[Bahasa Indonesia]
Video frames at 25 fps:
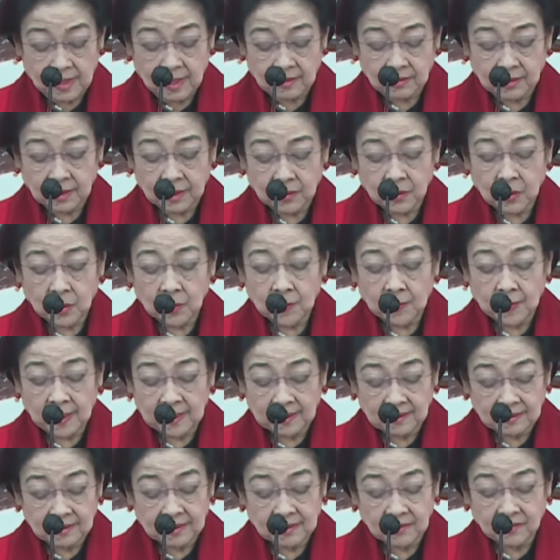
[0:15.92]
Yang
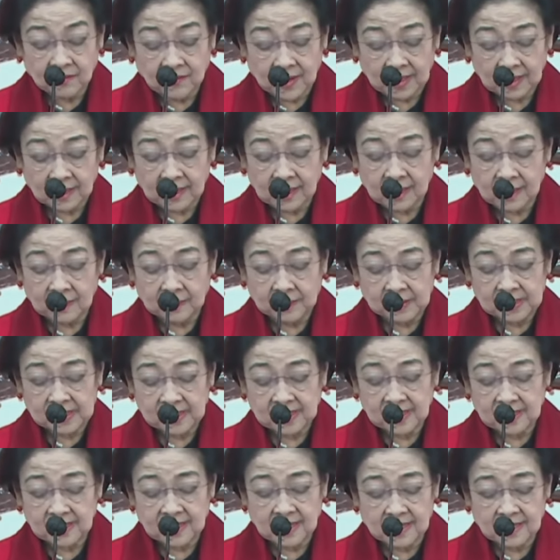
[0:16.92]
terhormat Wakil
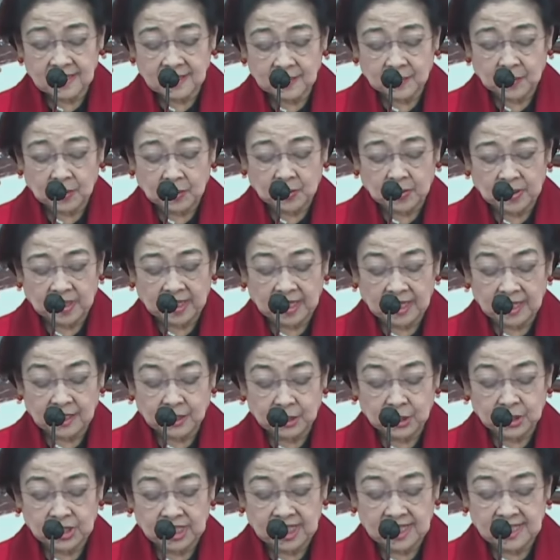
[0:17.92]
Presiden Republik
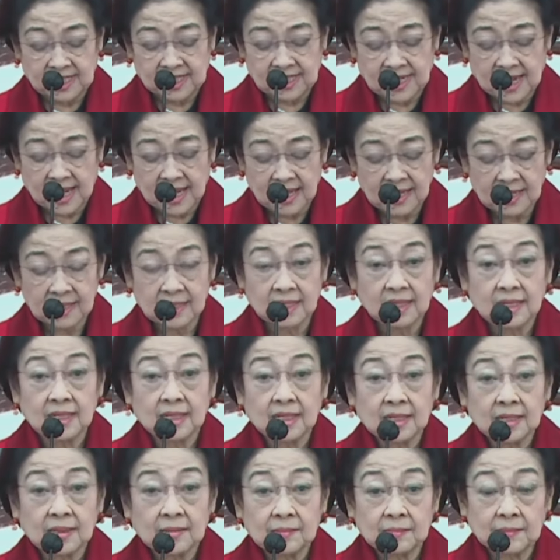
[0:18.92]
Indonesia,
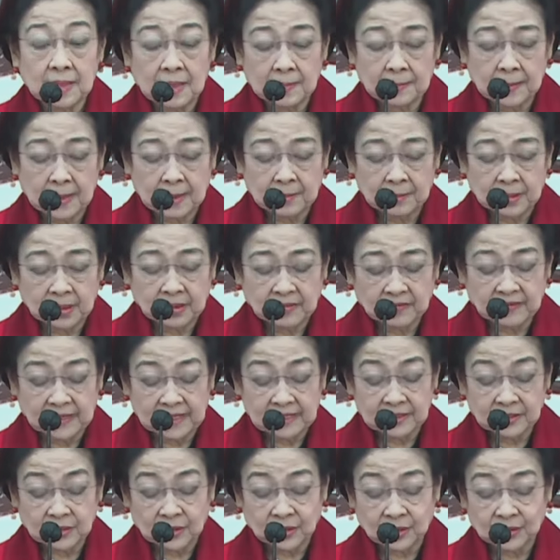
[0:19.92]
Bapak
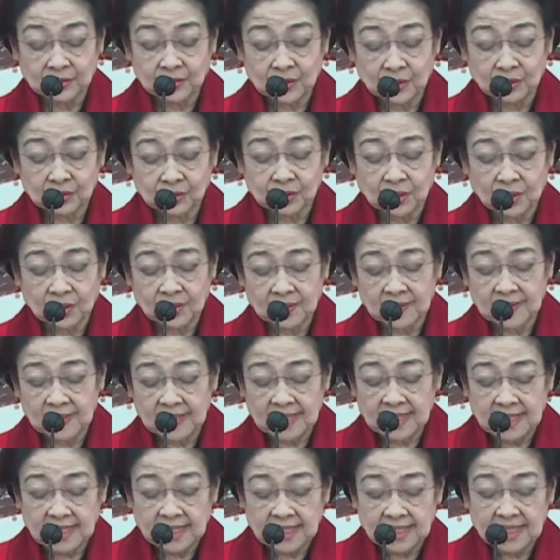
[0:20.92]
Profesor
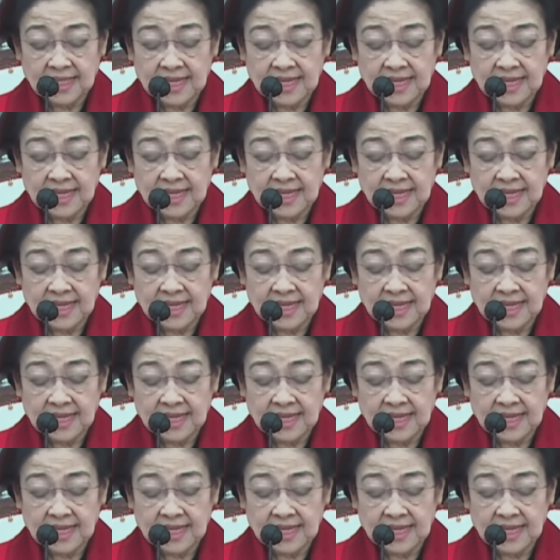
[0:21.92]
Dr.